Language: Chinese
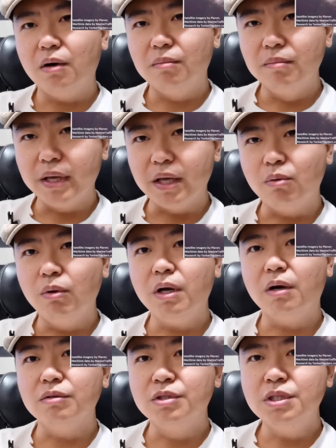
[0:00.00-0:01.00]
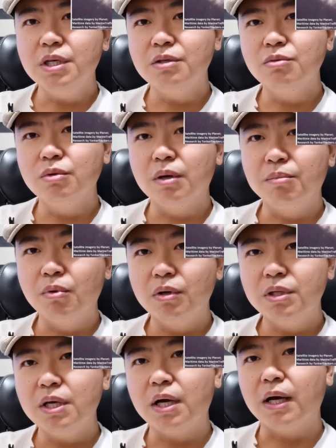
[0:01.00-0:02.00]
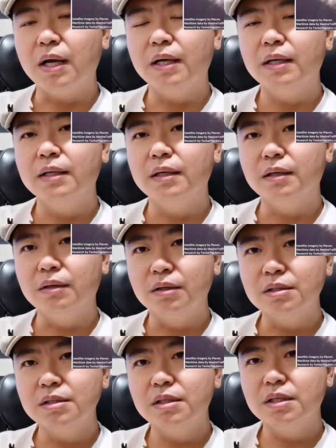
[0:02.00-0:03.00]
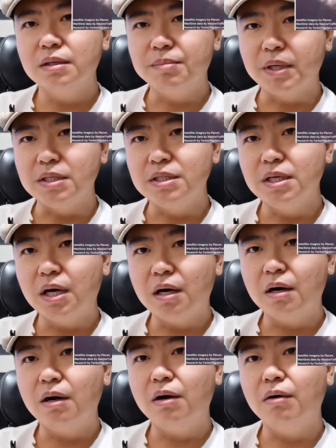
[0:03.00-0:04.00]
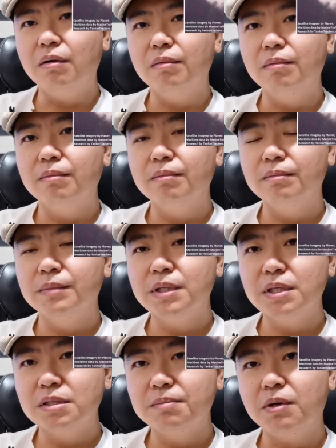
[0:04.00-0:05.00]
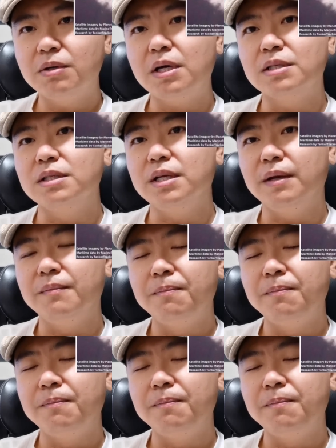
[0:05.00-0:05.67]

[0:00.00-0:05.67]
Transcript: 美国也好介入了波罗的海啊俄罗斯的这个北溪二号这次爆炸事件。